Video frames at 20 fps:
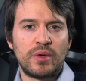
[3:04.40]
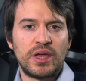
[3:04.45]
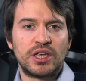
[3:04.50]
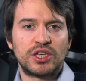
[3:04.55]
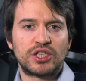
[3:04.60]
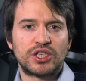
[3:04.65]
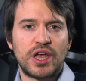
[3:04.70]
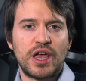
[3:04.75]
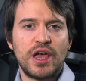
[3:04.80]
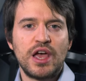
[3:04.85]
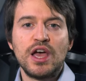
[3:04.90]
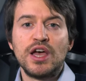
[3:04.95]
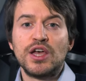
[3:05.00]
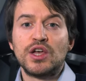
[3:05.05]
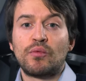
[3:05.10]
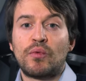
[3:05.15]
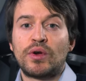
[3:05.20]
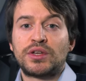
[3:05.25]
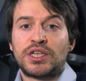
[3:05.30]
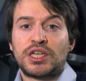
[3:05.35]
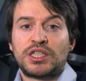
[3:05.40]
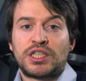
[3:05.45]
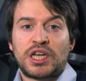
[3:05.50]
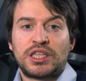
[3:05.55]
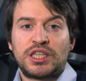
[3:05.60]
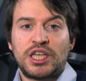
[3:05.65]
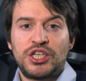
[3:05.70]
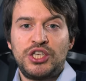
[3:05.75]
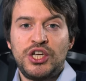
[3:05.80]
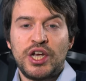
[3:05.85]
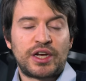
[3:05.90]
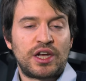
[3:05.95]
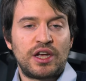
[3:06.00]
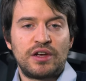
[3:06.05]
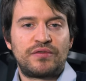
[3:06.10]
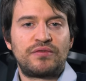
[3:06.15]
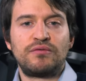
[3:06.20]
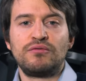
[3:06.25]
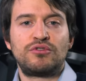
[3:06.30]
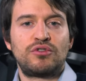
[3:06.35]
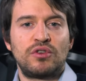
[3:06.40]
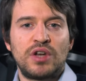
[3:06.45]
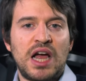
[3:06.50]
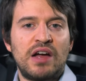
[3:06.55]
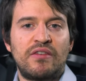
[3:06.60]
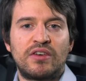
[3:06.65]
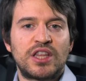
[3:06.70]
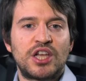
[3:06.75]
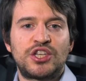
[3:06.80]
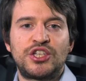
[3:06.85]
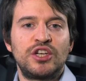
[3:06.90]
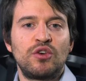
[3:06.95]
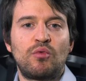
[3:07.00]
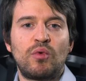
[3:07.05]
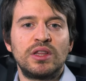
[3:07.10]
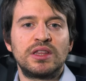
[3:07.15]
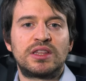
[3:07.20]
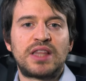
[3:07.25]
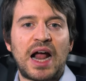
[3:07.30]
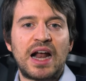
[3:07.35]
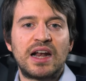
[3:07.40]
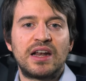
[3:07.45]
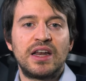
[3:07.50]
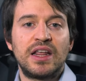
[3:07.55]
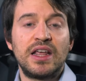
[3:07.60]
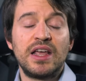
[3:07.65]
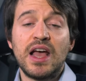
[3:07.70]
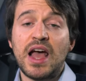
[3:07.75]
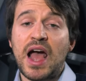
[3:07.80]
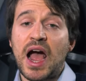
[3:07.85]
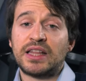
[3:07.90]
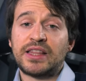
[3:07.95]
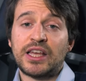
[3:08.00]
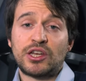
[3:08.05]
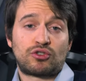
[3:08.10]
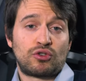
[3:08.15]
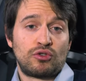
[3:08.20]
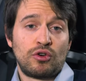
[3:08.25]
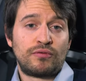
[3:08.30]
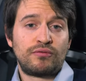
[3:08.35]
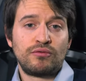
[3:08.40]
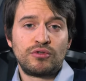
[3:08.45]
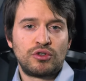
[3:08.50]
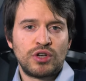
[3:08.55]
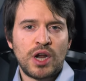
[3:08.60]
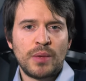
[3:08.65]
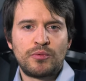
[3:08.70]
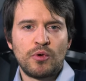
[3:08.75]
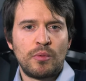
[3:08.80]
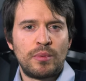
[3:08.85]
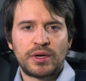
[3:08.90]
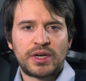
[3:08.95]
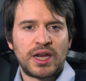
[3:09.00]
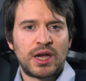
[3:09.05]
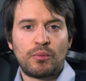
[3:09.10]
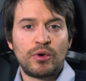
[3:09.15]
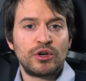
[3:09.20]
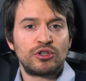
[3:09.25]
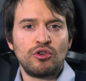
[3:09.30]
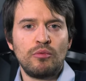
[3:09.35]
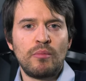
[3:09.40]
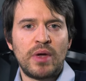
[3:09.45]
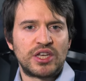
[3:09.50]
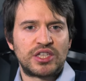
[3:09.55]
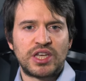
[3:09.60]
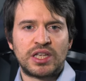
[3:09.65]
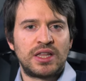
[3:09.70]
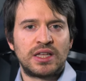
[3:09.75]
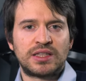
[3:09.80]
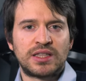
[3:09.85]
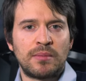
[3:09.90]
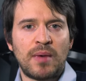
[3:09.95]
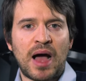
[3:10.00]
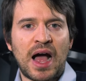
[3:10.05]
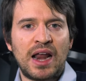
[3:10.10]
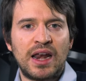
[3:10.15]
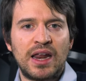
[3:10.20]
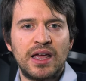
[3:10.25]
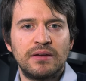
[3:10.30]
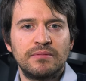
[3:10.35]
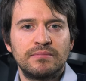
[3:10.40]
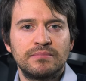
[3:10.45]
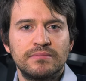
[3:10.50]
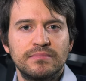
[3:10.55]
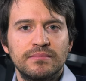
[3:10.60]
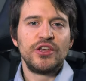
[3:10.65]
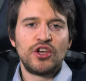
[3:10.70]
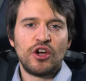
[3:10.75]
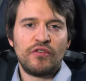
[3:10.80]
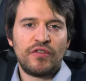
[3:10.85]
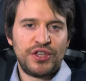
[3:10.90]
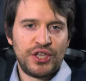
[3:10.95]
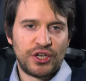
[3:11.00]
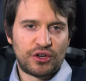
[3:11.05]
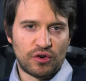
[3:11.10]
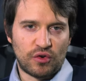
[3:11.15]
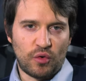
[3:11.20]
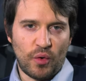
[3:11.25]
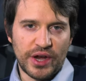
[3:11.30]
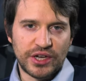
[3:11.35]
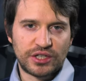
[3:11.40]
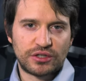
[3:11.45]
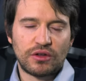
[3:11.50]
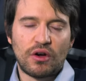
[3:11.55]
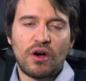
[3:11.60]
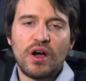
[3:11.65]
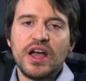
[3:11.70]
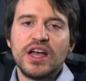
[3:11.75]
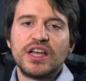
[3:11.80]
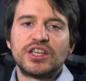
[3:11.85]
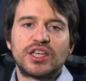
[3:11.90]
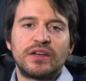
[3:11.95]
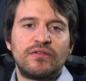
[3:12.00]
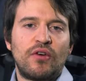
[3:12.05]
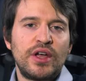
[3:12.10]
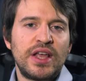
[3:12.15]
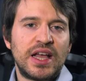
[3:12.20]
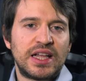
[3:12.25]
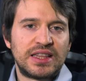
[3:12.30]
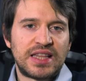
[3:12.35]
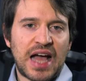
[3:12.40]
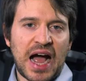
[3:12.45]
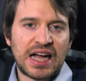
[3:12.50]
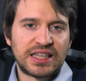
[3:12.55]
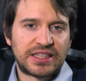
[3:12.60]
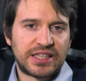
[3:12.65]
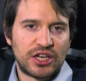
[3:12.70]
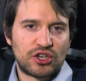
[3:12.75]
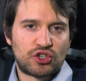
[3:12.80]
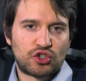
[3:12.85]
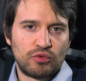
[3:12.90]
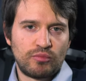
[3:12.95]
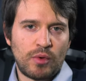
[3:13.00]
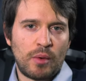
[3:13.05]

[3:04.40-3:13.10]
mese, questa strategia che funzionava da 50 anni adesso non funziona più perché questo mese è andata male. Io vi dico questo, se voi andate su